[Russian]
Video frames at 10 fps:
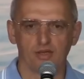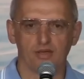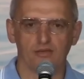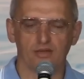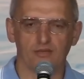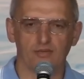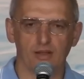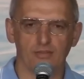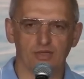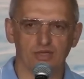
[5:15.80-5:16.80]
И в это
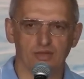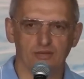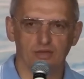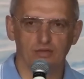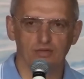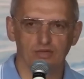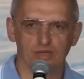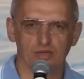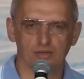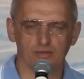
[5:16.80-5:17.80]
время человек
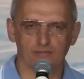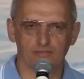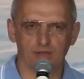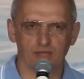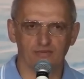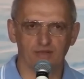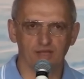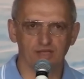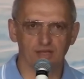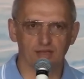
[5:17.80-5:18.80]
должен
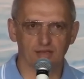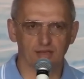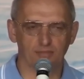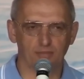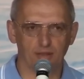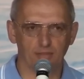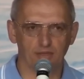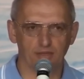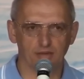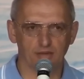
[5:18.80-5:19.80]
отвлечься от этой
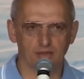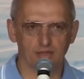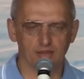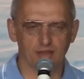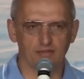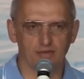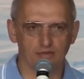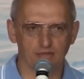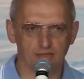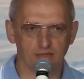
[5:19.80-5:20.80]
памяти — оставить
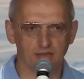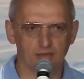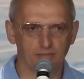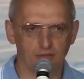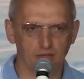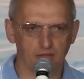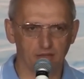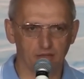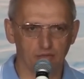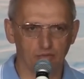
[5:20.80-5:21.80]
ее на заднем плане
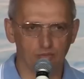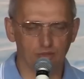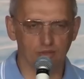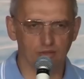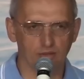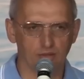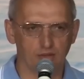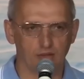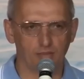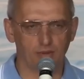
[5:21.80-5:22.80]
и думать
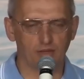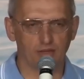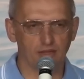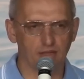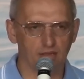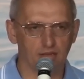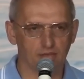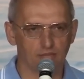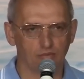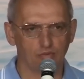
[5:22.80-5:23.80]
о поклонении
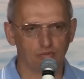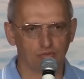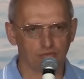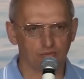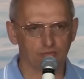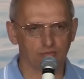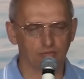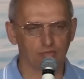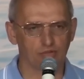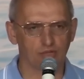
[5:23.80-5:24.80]
Богу.
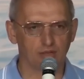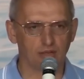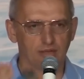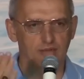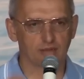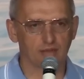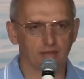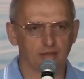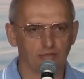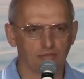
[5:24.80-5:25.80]
Можно кланяться
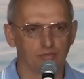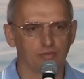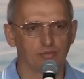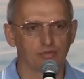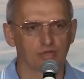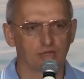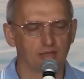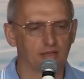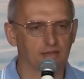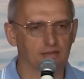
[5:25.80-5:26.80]
алтарю, можно
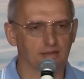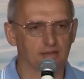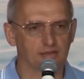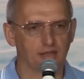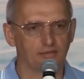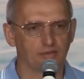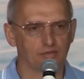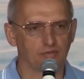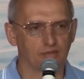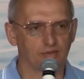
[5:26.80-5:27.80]
кланяться
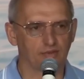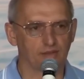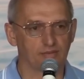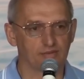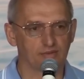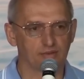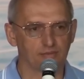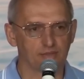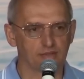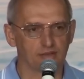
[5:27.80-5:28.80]
наставнику в это время в своих
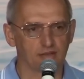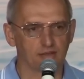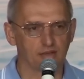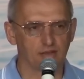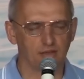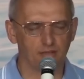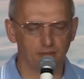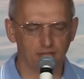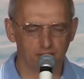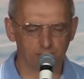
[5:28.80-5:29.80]
мыслях. И
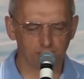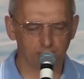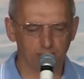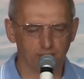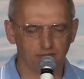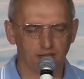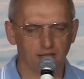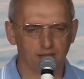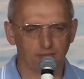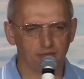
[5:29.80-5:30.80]
при этом человек
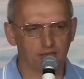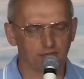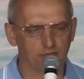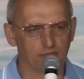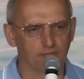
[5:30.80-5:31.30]
повторяет молитву.